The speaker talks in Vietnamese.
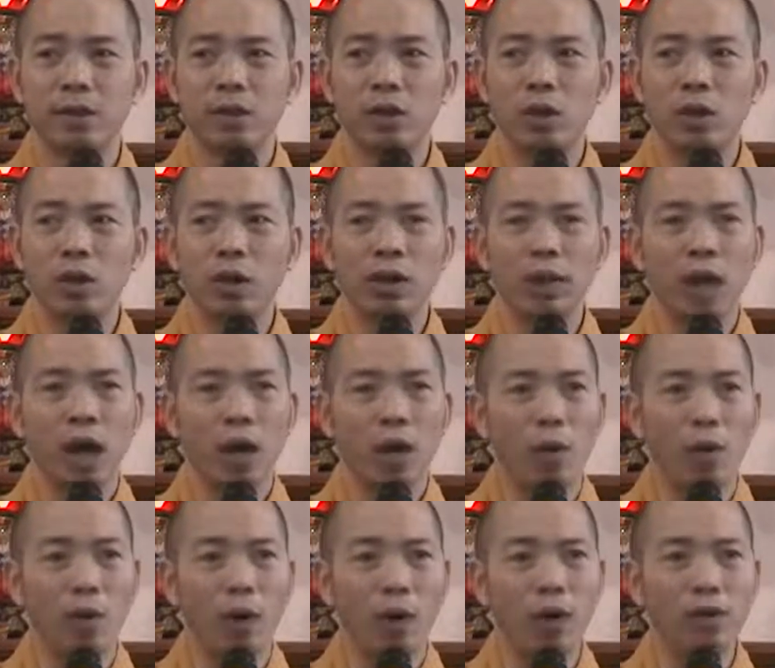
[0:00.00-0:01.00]
Cho nên
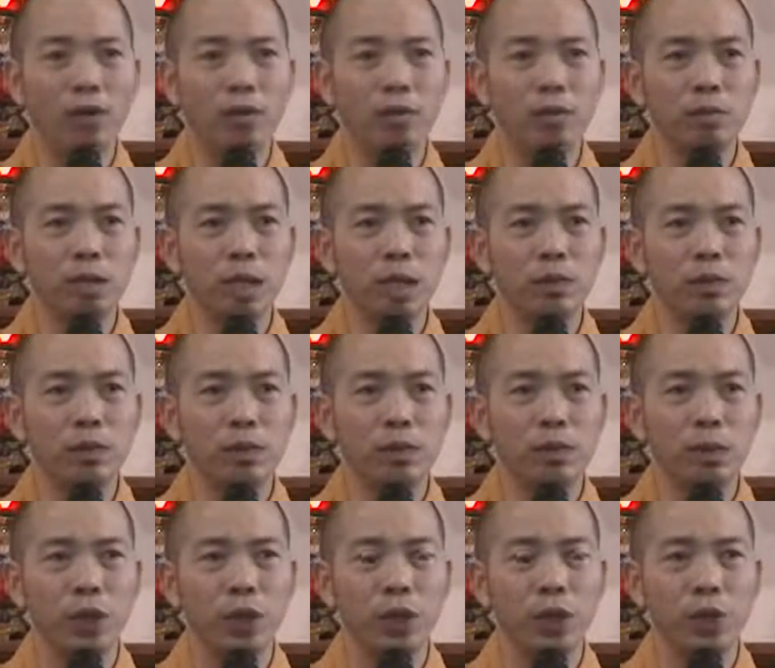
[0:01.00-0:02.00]
hầu hết chúng ta
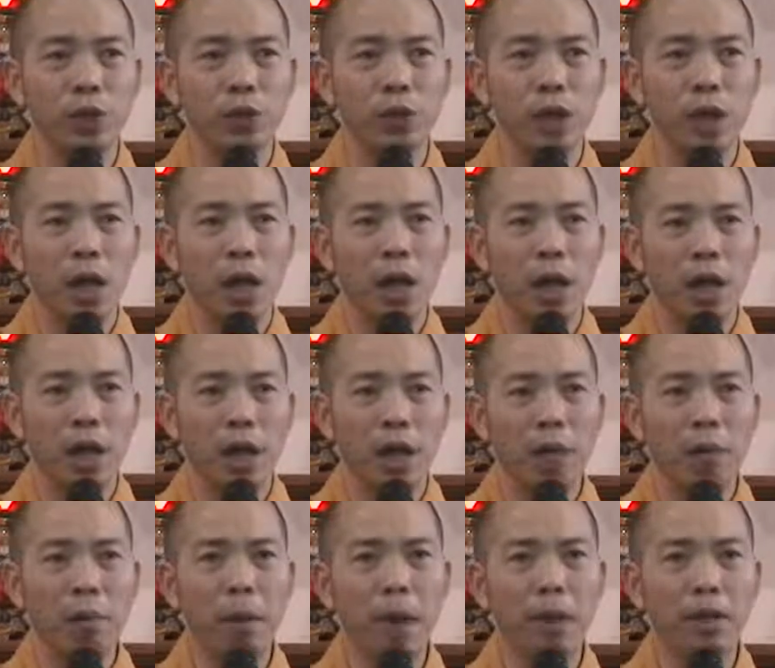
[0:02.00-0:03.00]
tu nhiều,
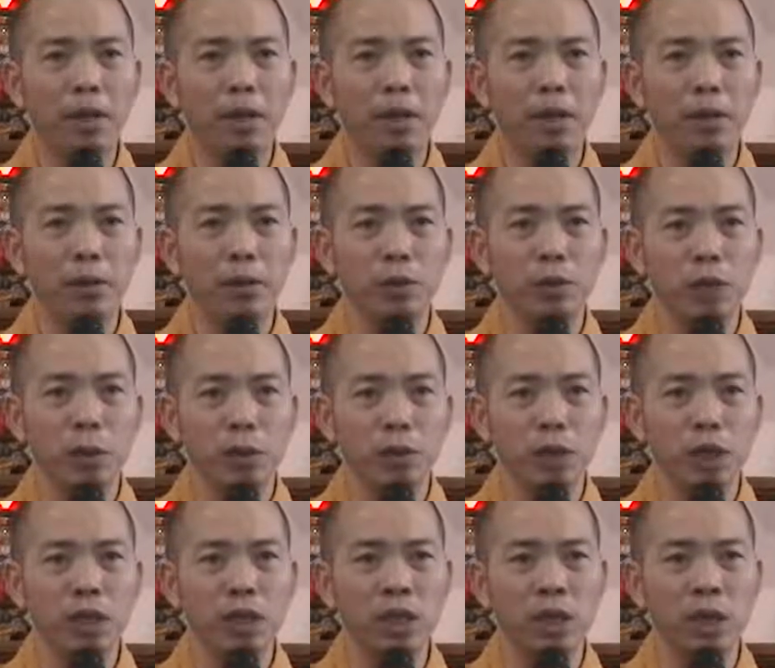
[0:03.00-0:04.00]
lễ bái nhiều,
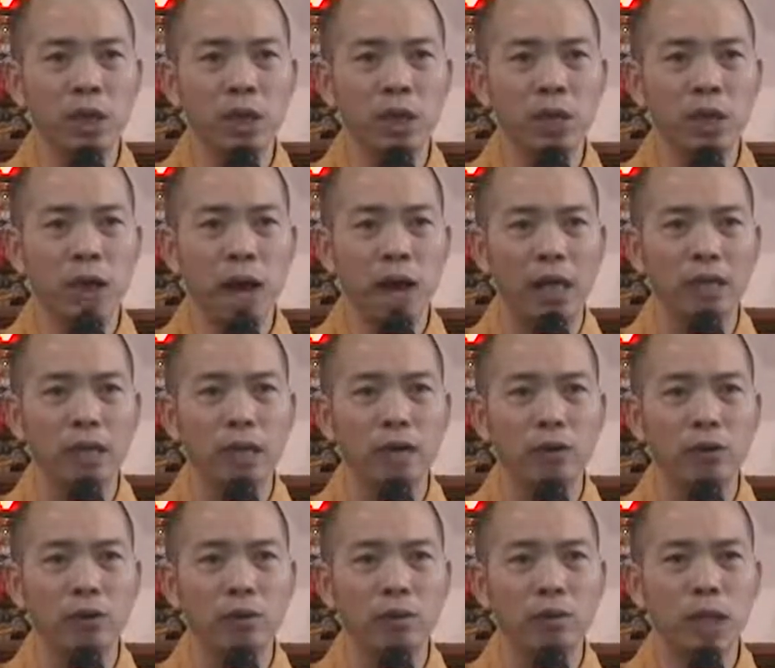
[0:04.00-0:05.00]
tụng kinh nhiều. Tại
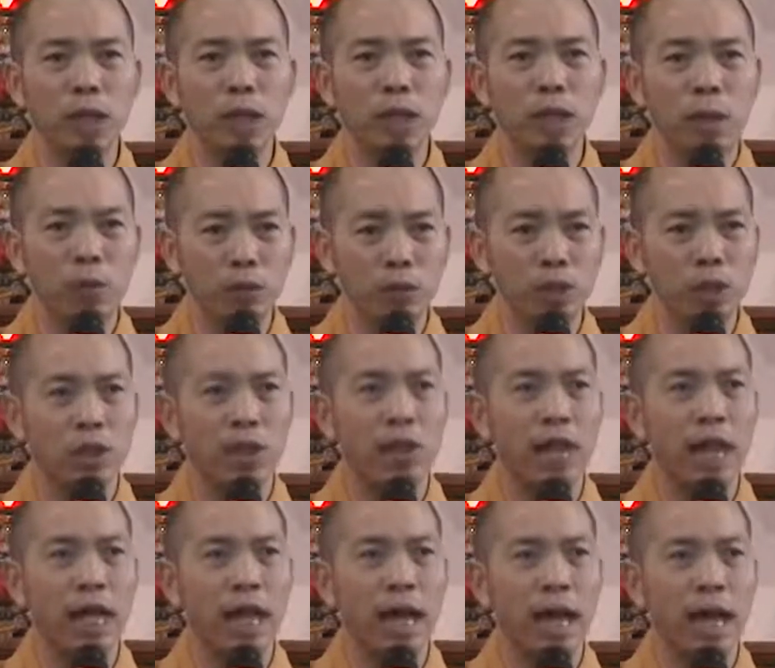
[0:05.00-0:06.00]
sao chúng ta không được sự
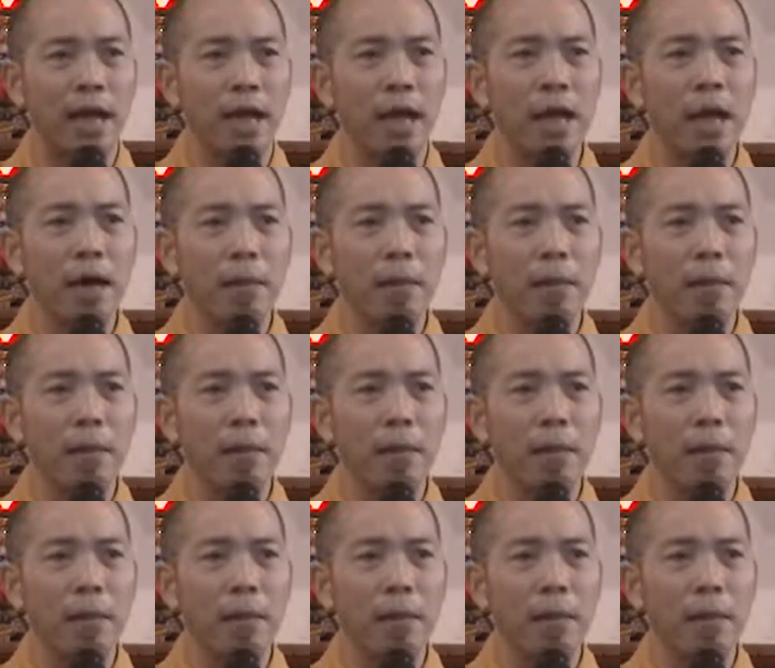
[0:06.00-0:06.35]
an lạc?